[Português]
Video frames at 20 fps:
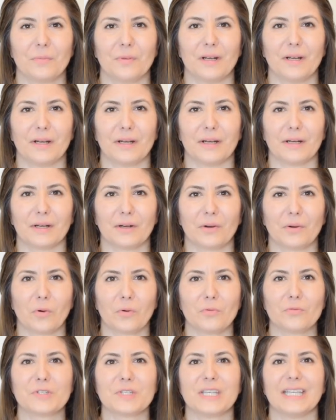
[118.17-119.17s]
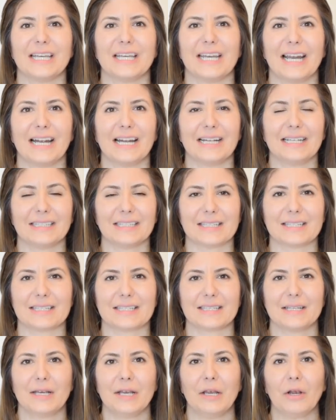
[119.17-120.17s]
uh,
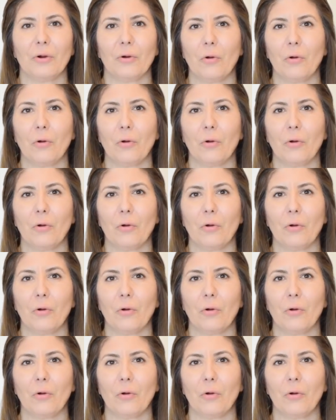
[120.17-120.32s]
consideradas